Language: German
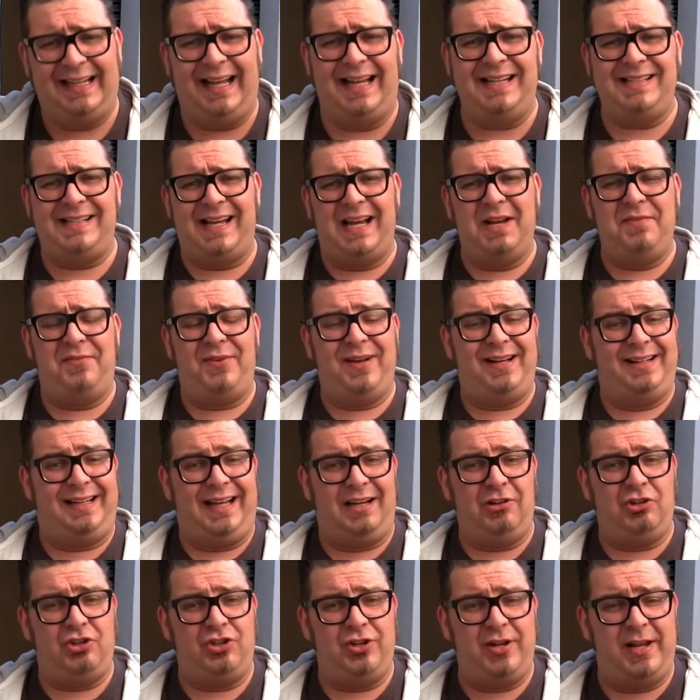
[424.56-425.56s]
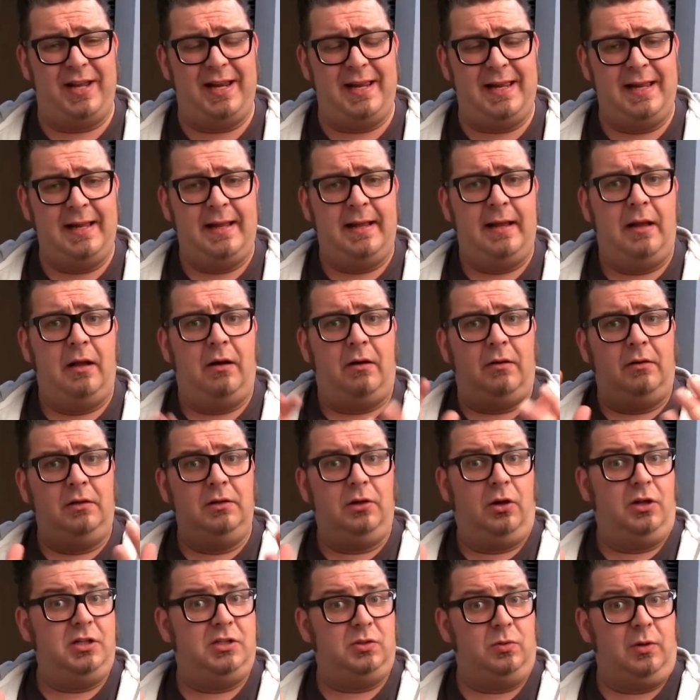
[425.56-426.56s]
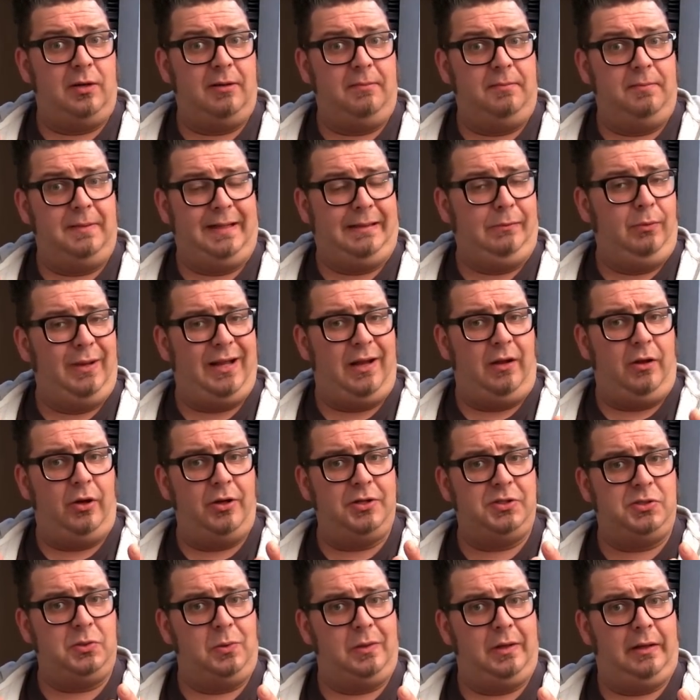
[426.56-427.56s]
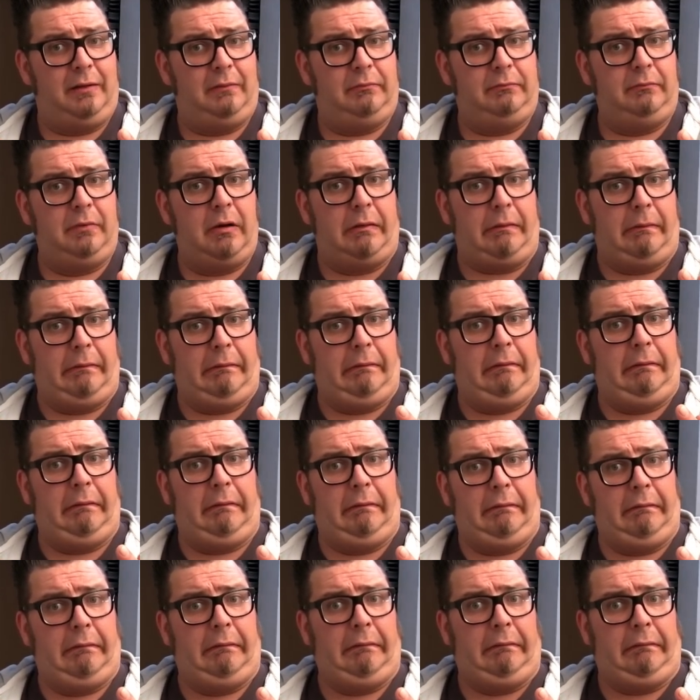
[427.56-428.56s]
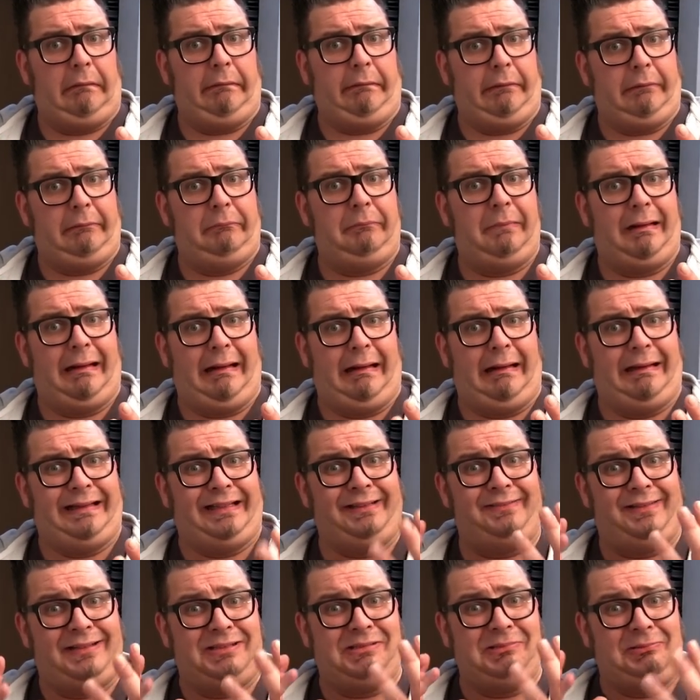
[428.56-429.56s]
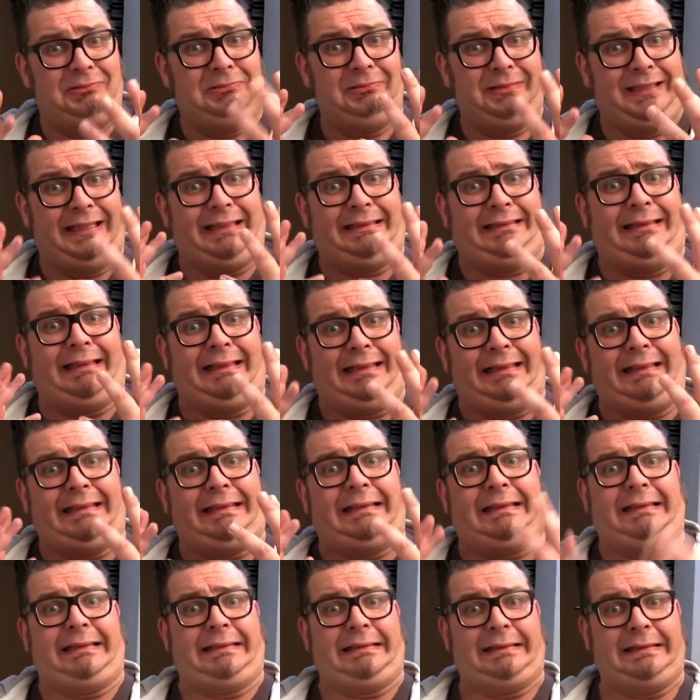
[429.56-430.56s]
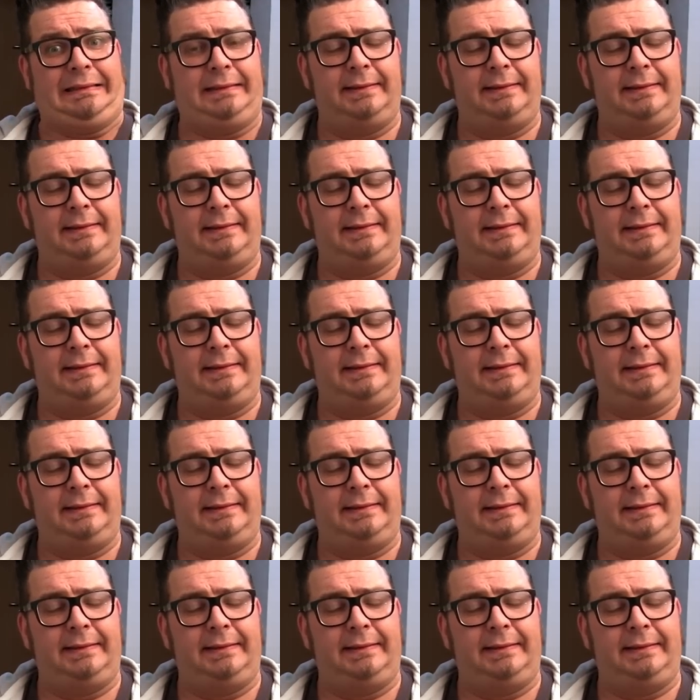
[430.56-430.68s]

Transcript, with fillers: Ganz einfach, ganz schnell und heute sogar, wow, heute sogar. Oh, nochmal, der war so gut, der Take.